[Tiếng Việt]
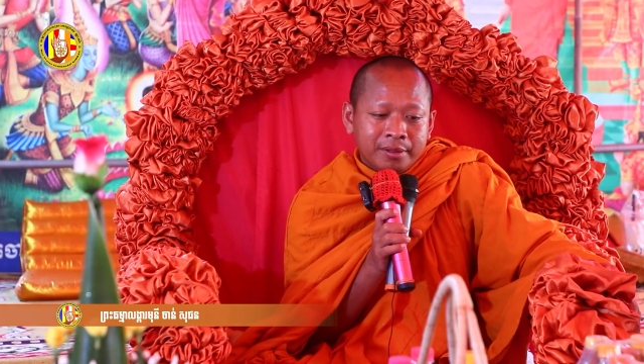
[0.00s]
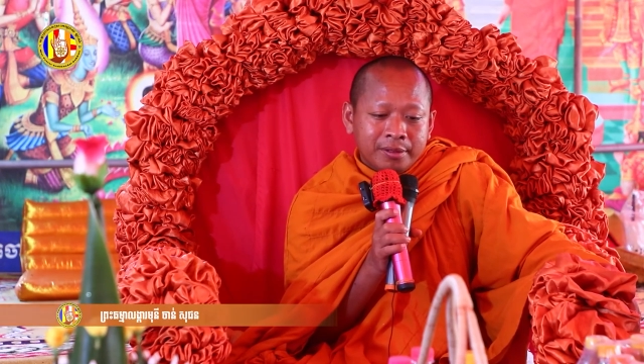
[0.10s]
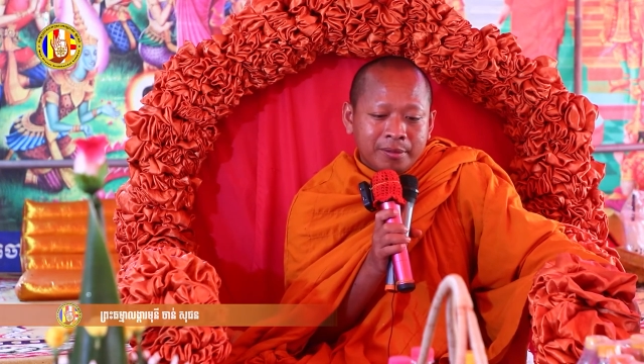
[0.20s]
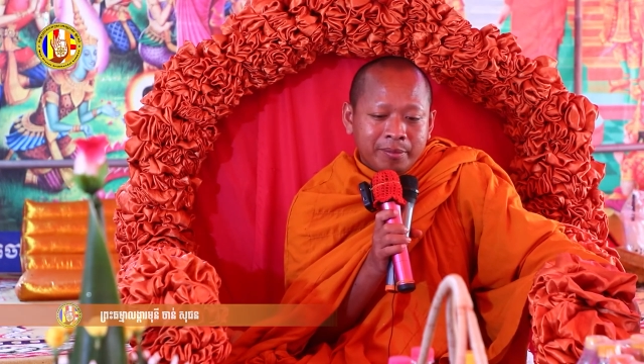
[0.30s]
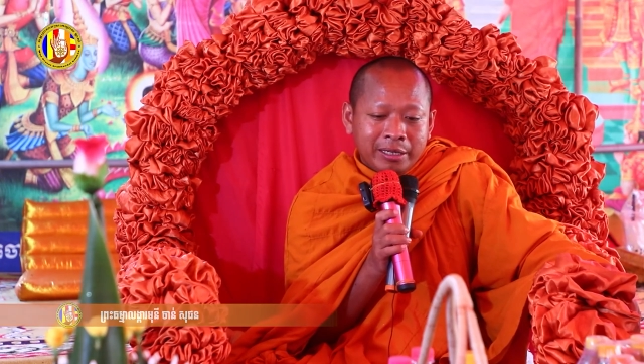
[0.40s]

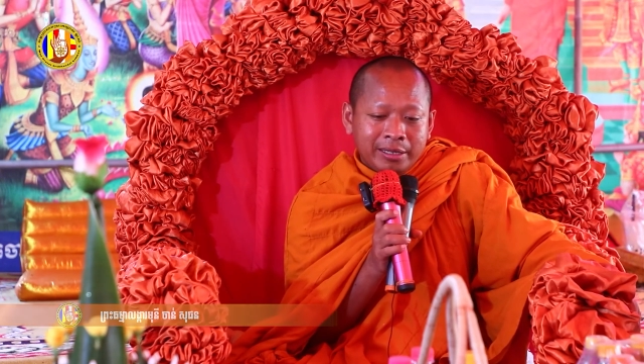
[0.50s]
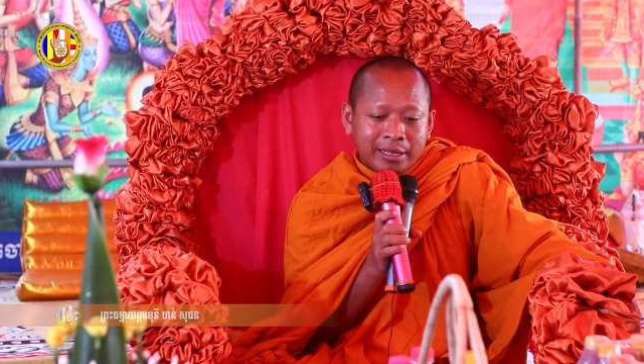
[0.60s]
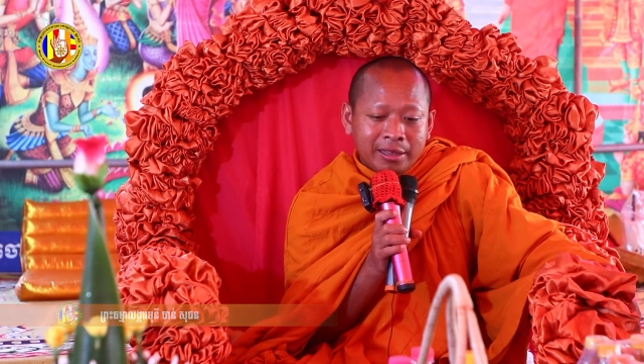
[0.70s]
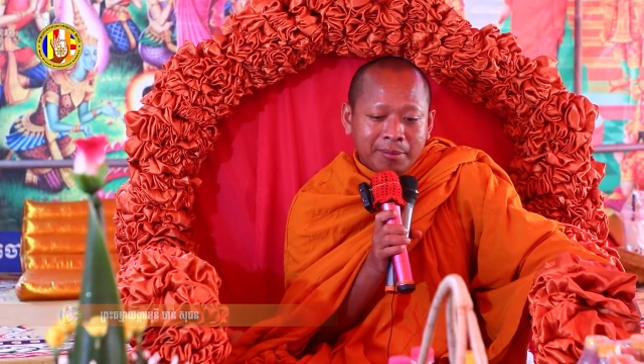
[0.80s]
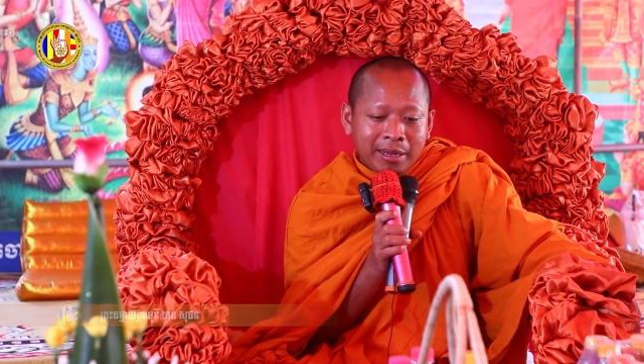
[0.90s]
xong bây giờ
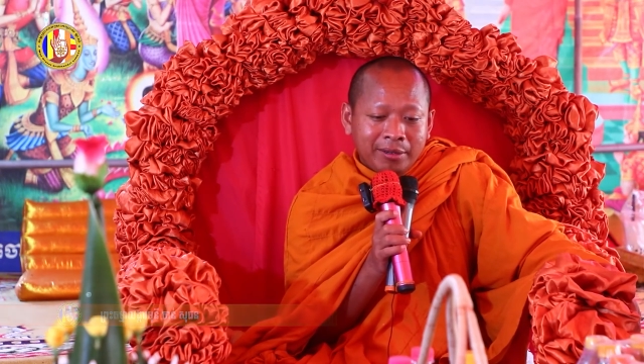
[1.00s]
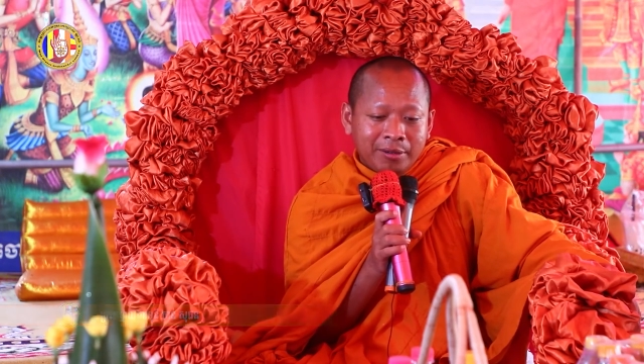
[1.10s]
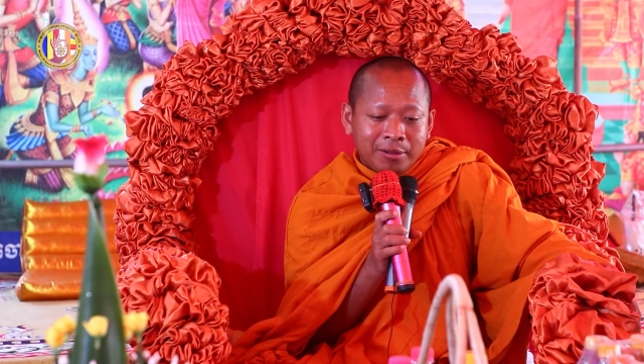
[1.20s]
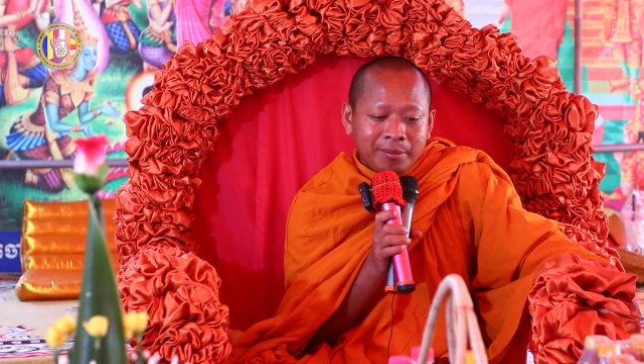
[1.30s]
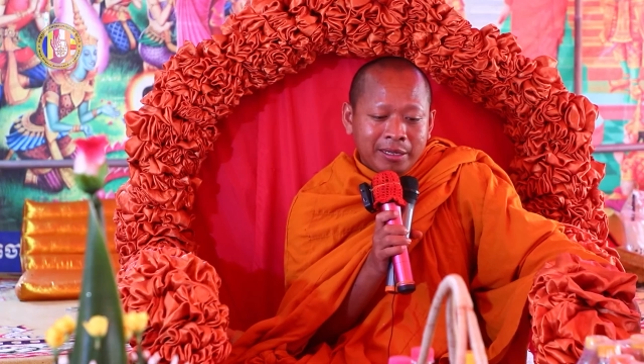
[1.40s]
thoải có
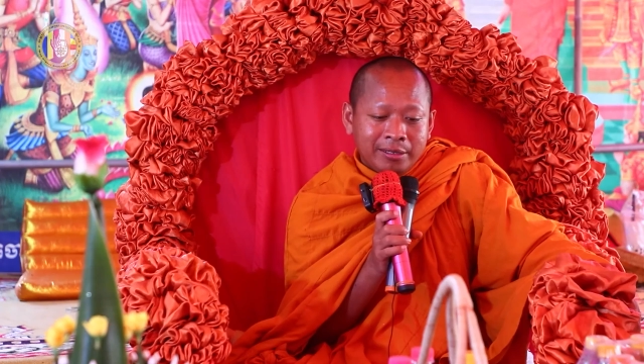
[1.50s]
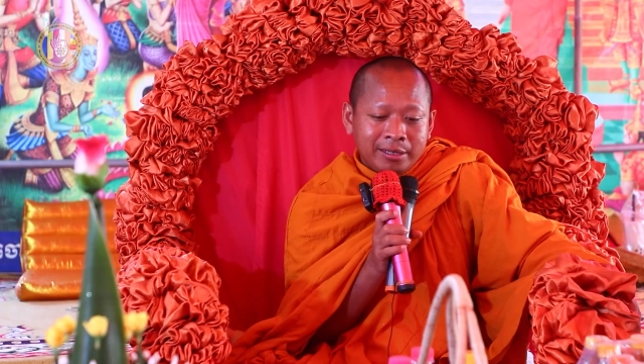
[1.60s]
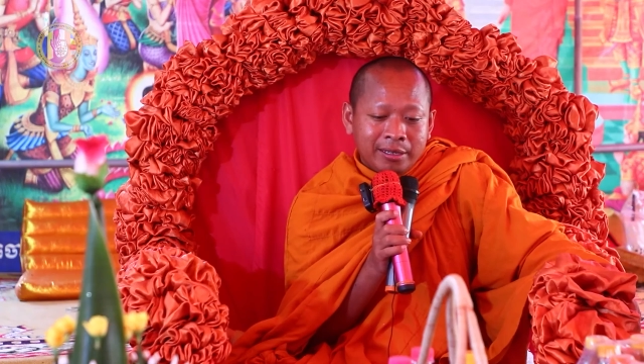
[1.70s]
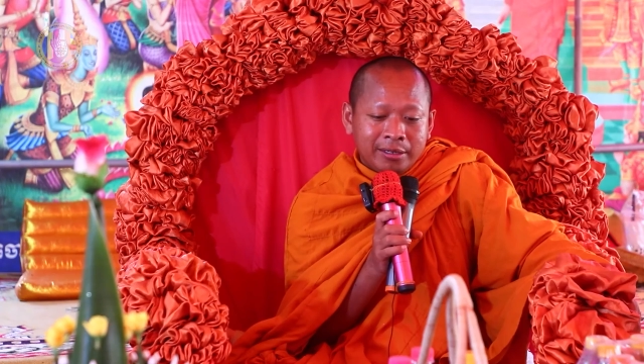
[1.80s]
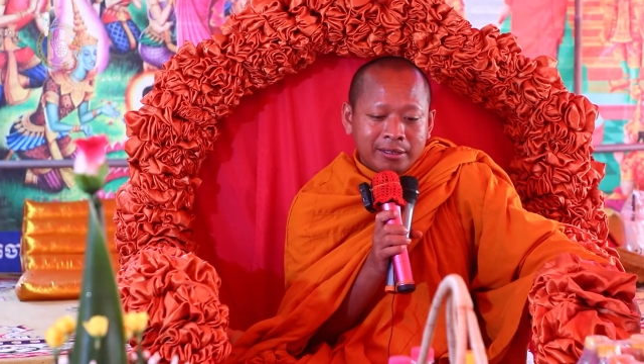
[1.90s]
miền sân